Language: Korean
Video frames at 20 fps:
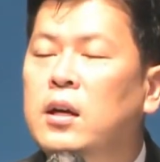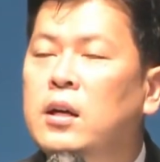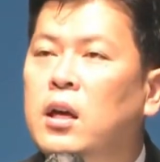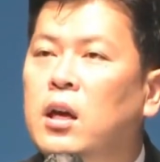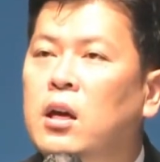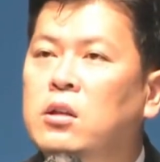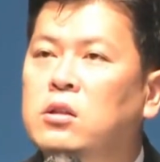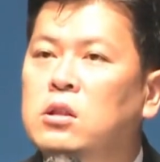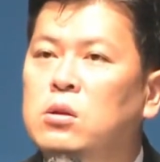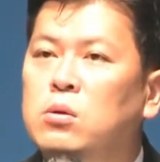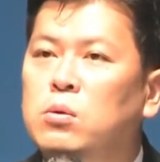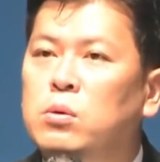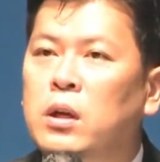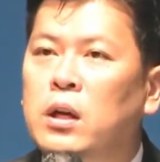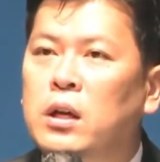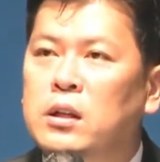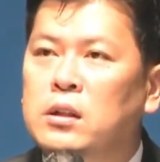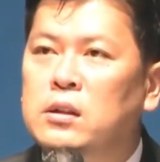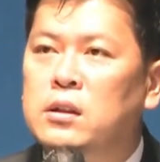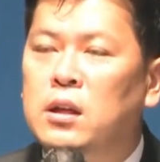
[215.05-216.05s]
깨어진
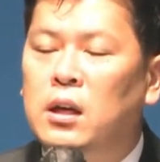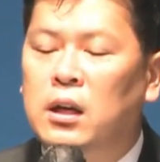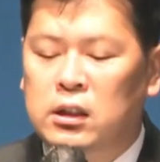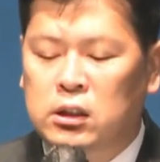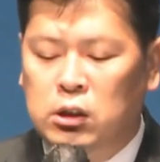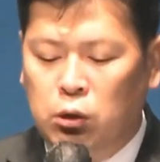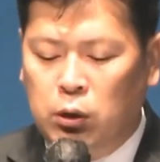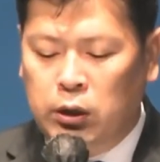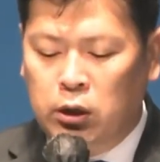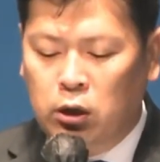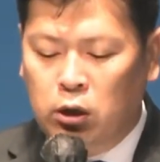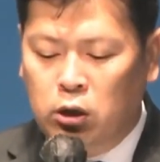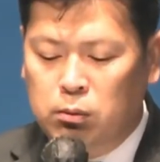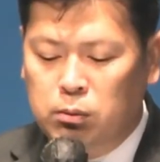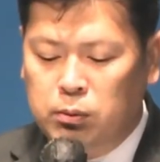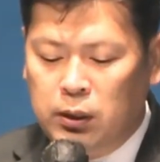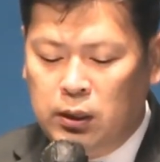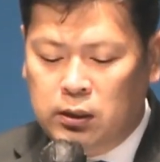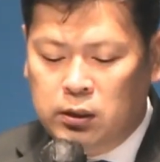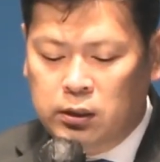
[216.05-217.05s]
우리의 인생, 저와
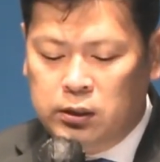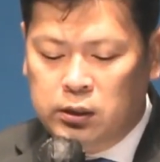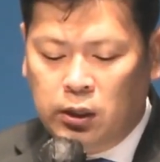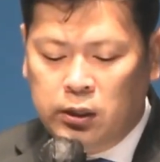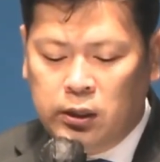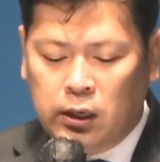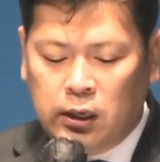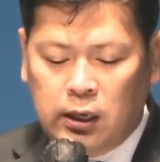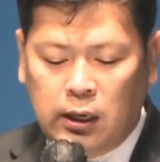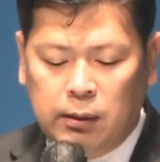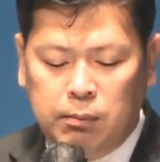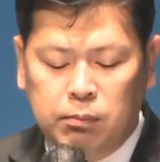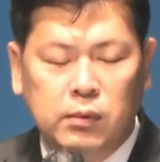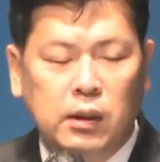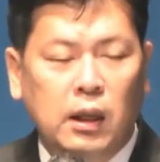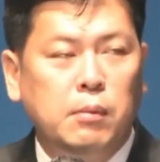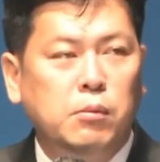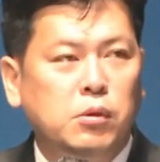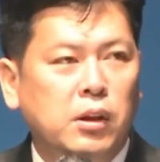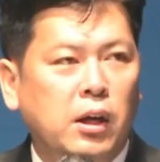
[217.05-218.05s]
여러분의 그 연약함
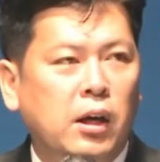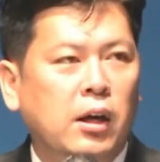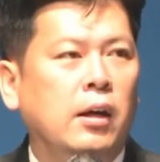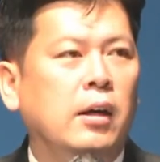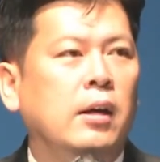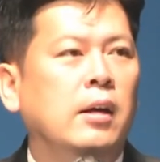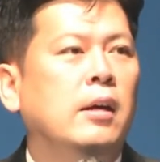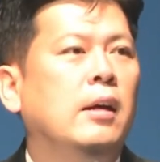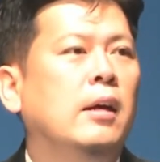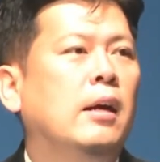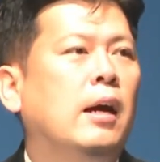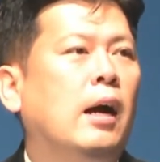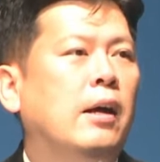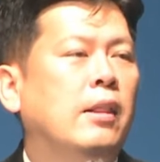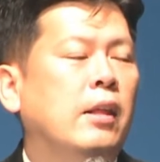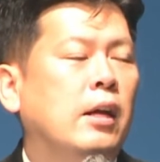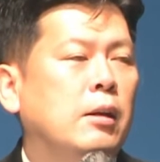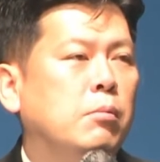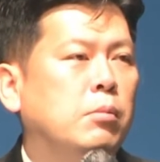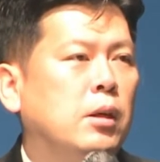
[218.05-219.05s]
때문에
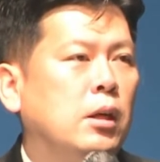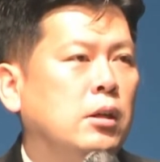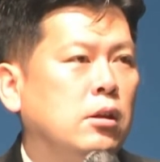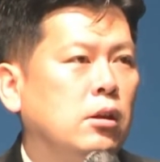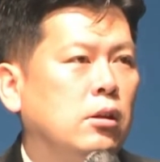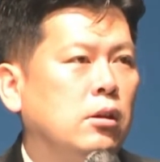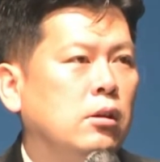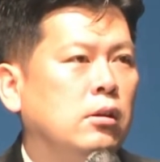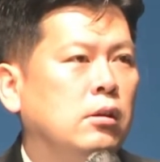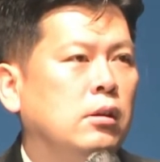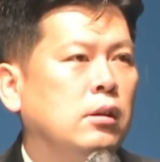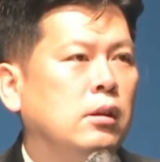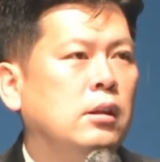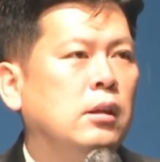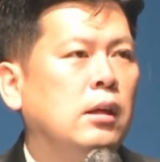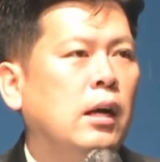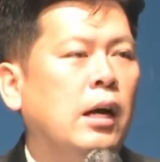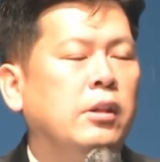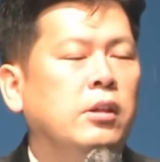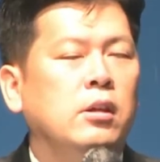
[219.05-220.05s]
하나님께서는
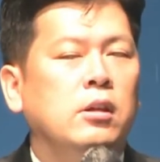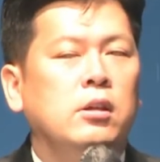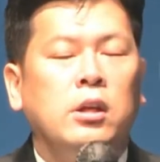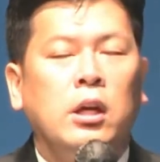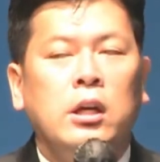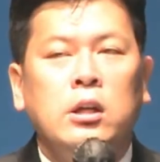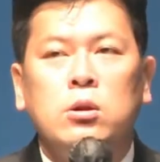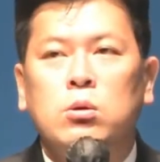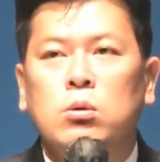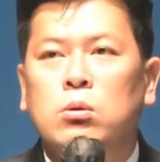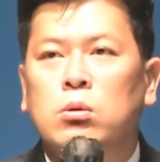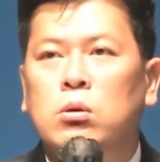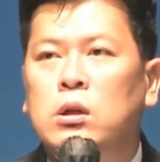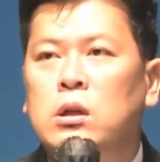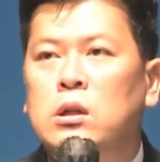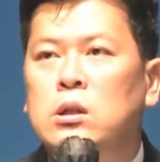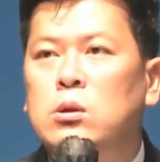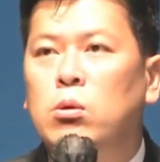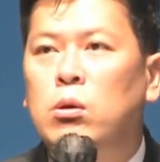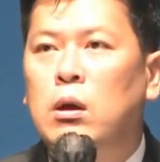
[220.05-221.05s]
그 아들 예수
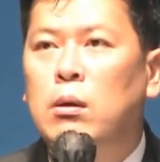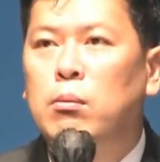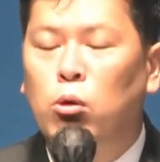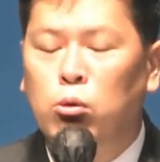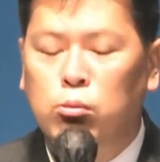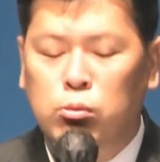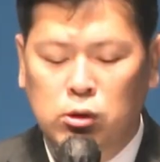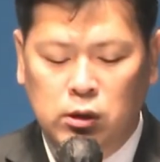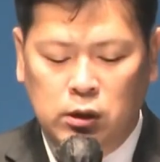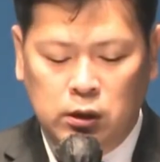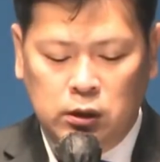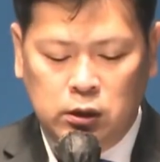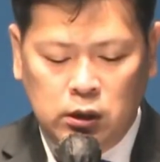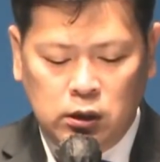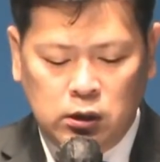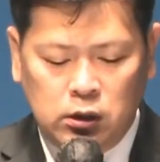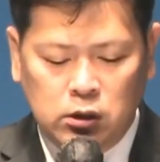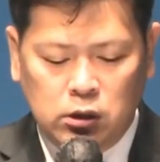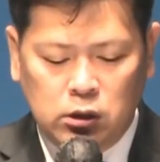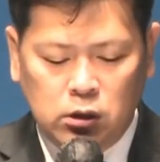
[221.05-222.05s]
그리스도의 몸을
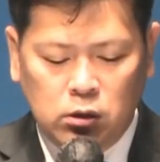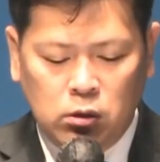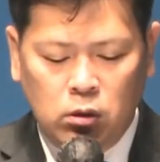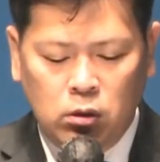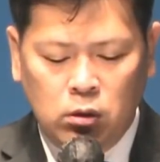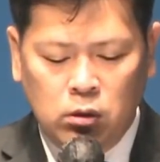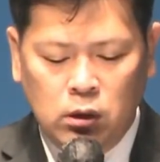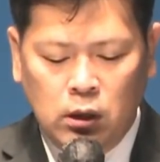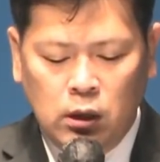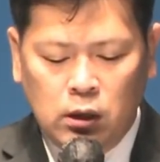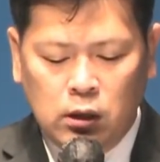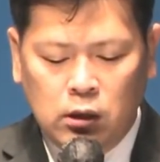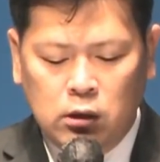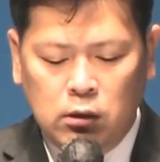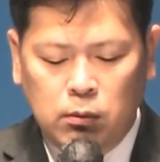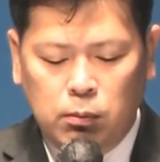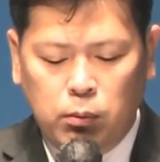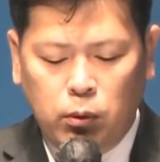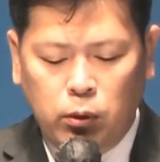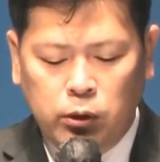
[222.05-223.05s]
찢으시고
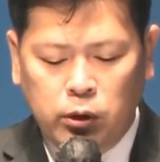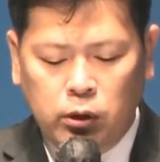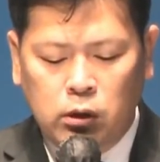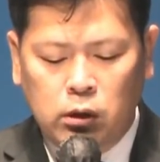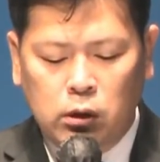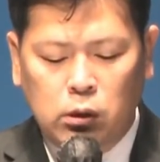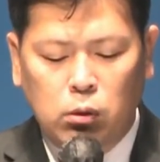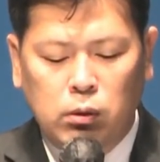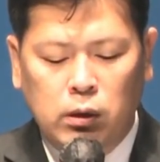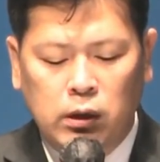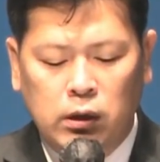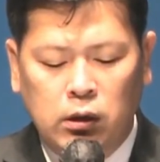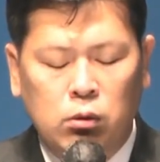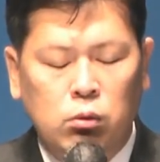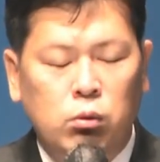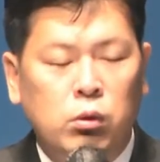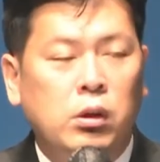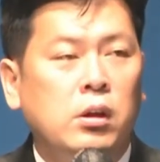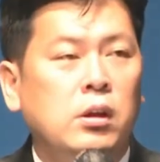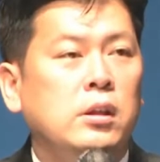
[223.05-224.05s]
그 보혈을 통하여
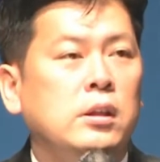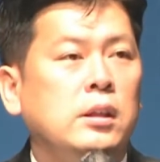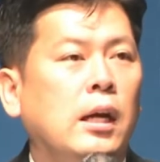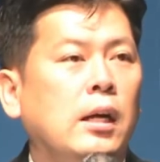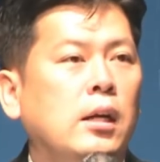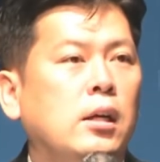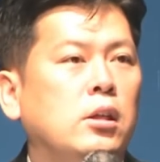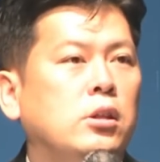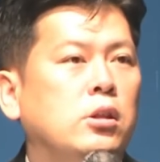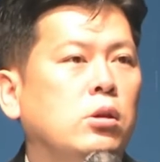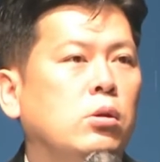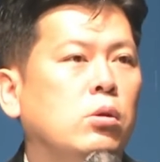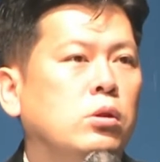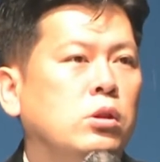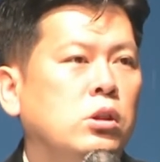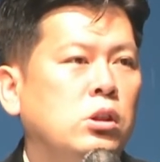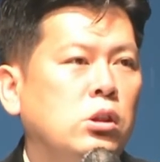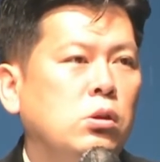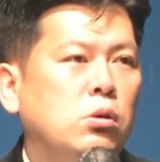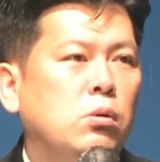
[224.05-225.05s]
우리를 살리시고
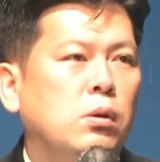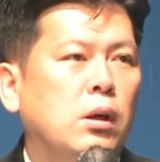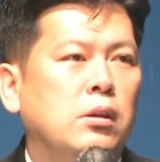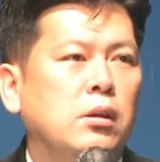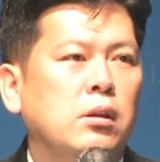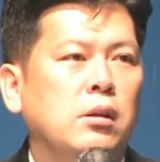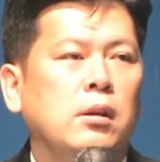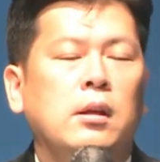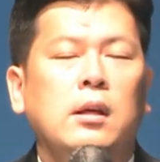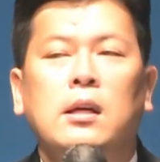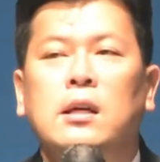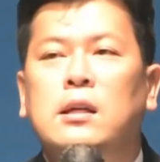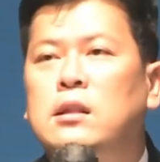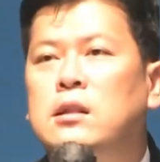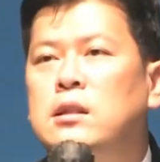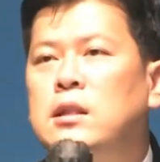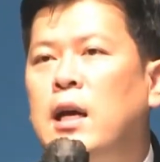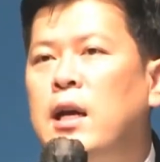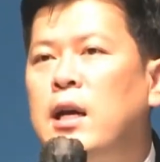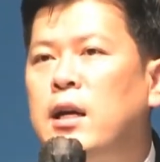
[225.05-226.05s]
치유하는
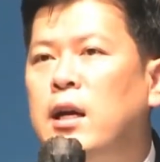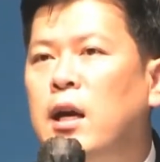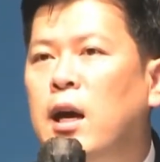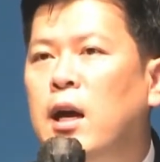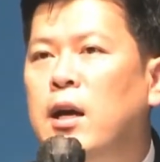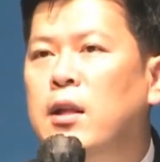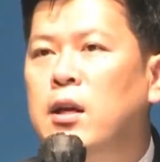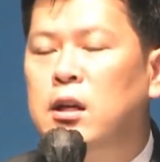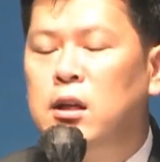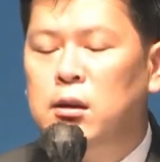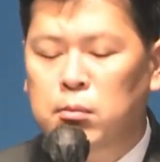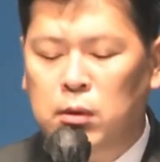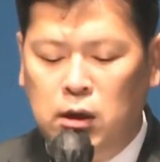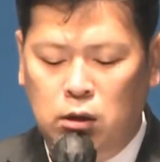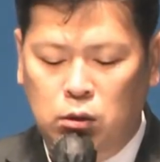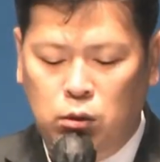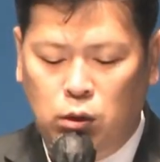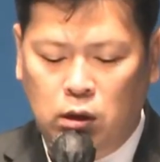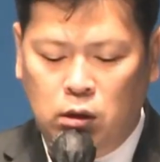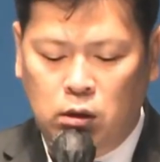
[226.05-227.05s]
사랑의
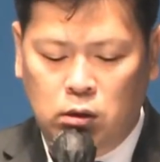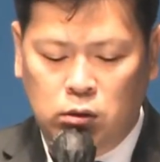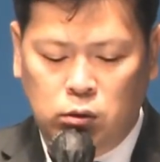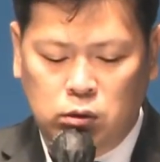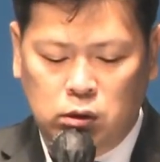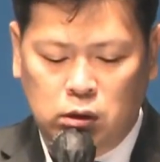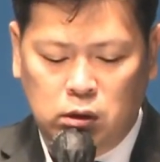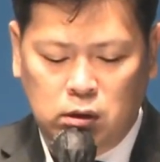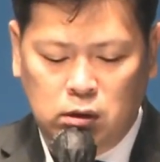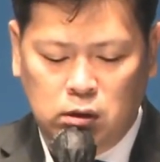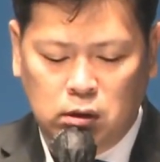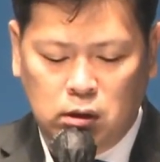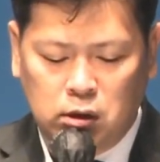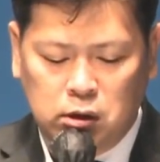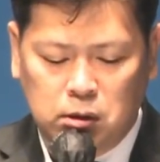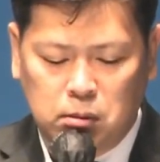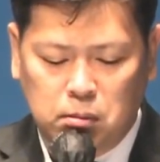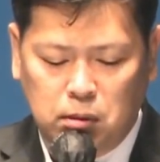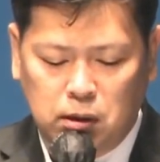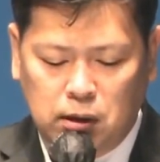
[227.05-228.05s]
하나님이 되어주시는
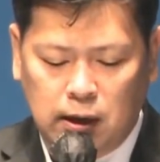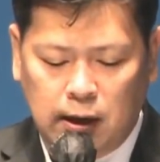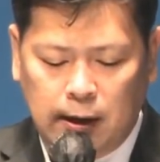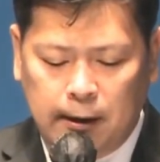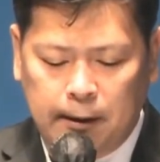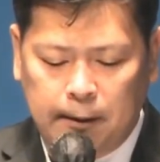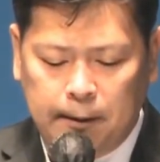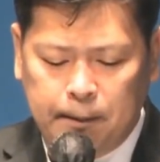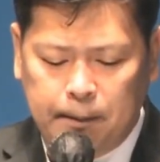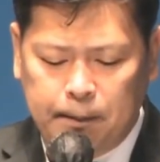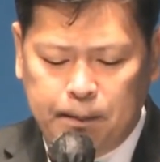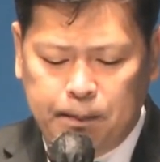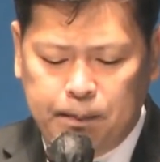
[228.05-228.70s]
것입니다.